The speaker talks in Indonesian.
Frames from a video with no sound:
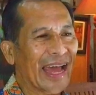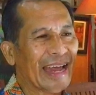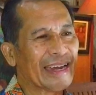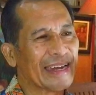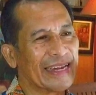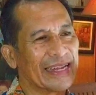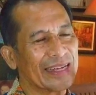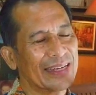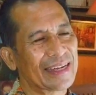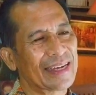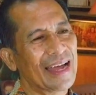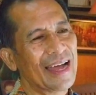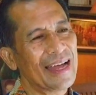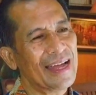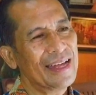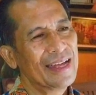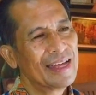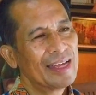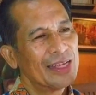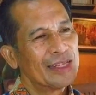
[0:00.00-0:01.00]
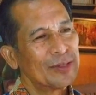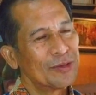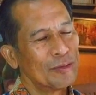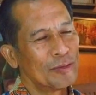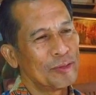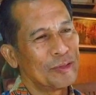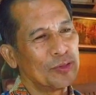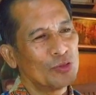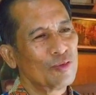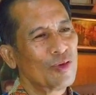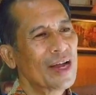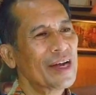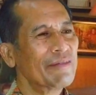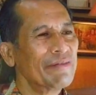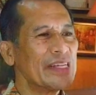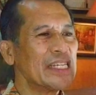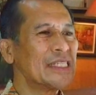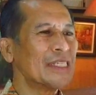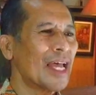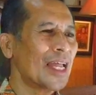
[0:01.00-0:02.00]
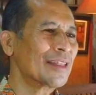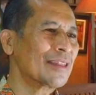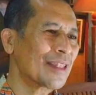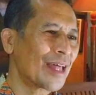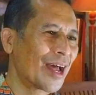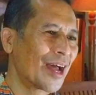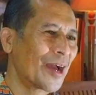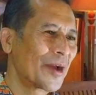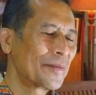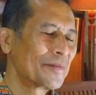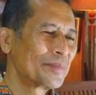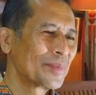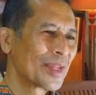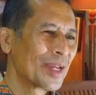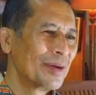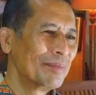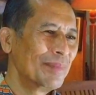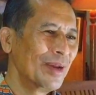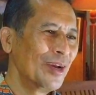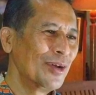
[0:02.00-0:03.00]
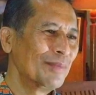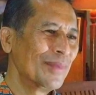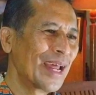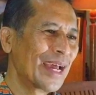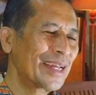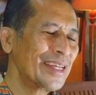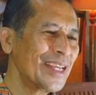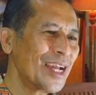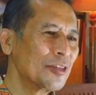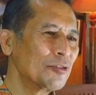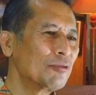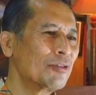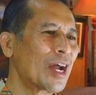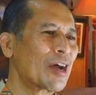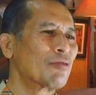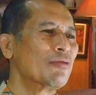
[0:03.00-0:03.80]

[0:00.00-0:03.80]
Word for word: aneka tujuan wisata belum lagi yang suka